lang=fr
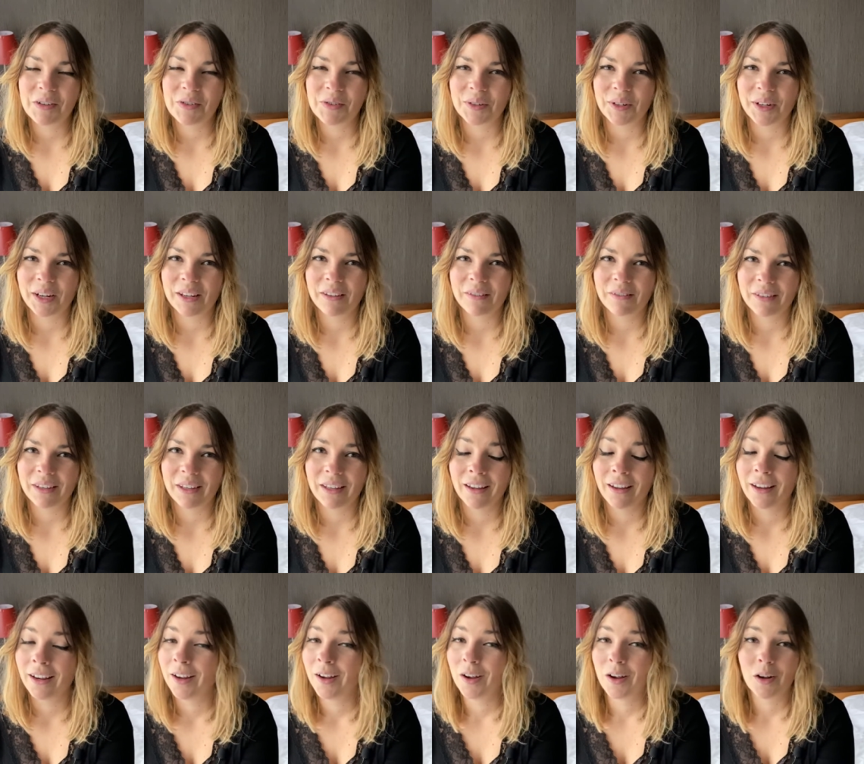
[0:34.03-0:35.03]
Je suis arrivée
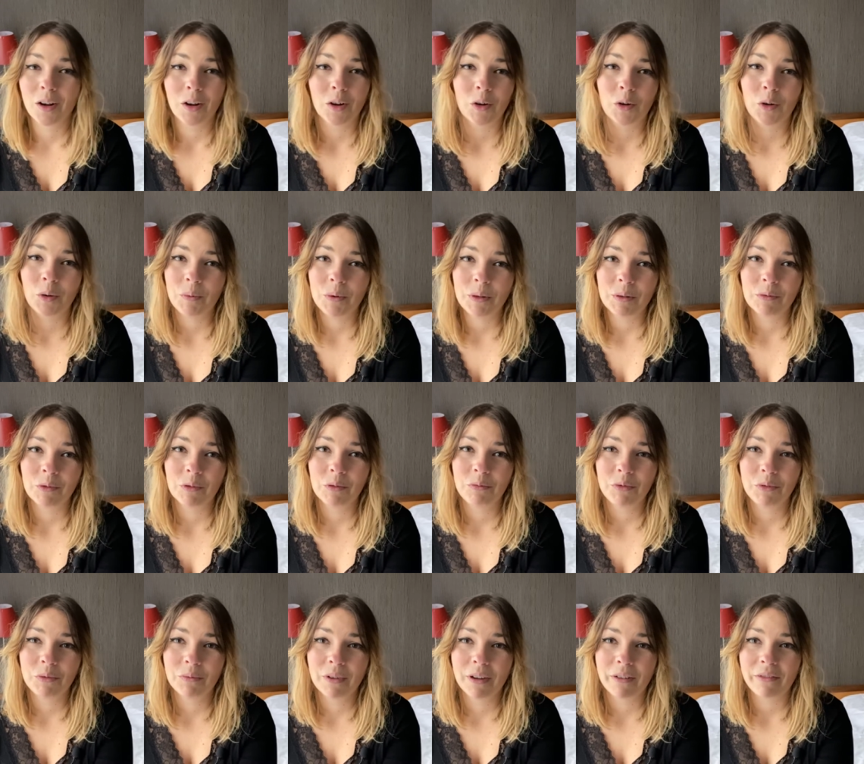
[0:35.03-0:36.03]
complètement au
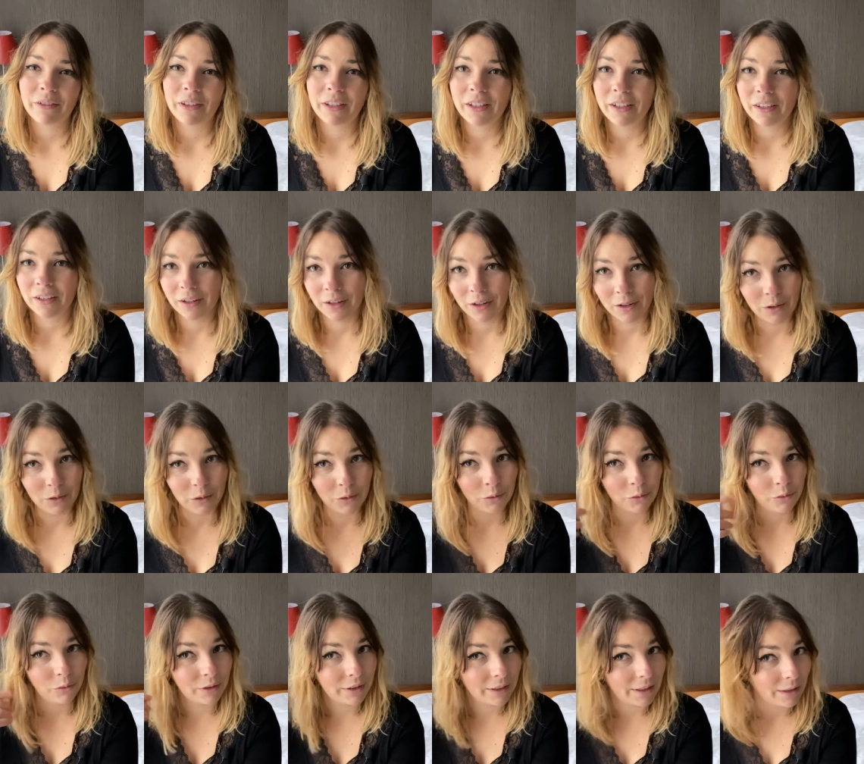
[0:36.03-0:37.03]
bout de ma vie, euh,
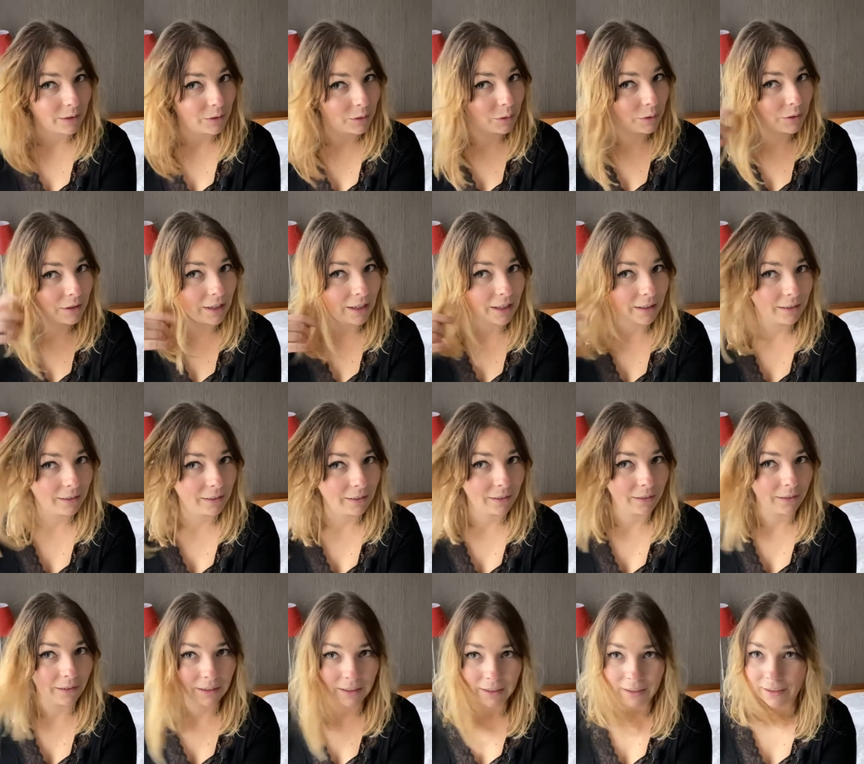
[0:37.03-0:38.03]
d'où cette tête
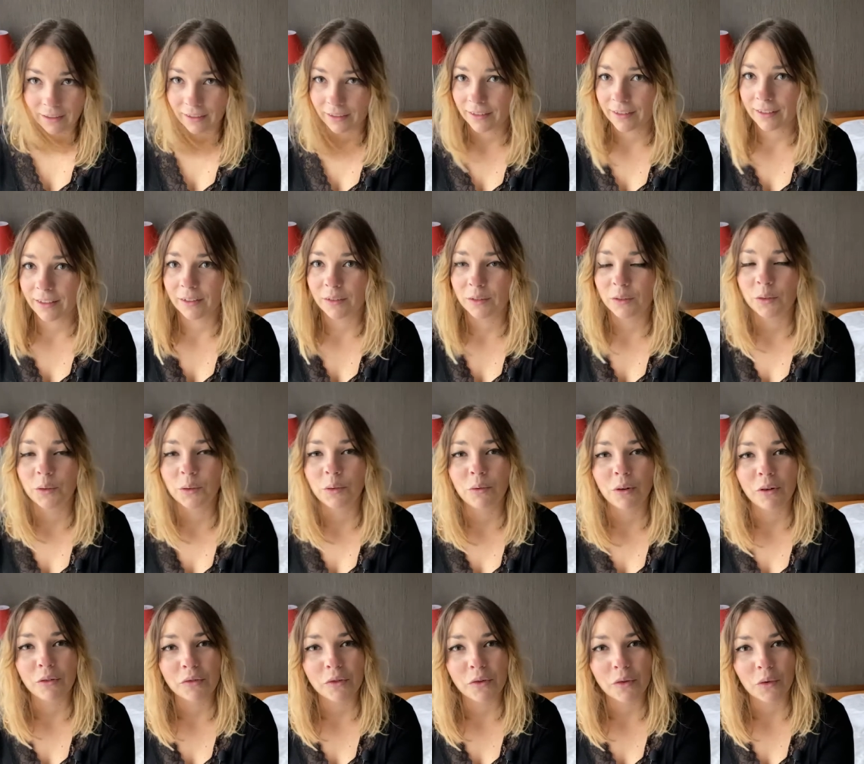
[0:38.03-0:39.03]
et cette
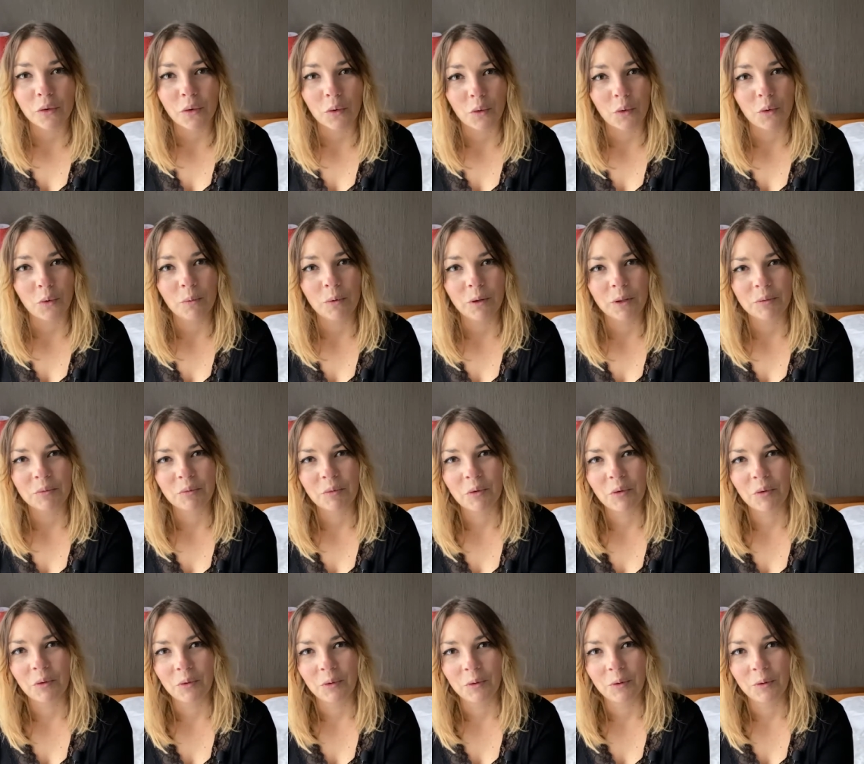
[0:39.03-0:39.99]
coiffure complètement euh,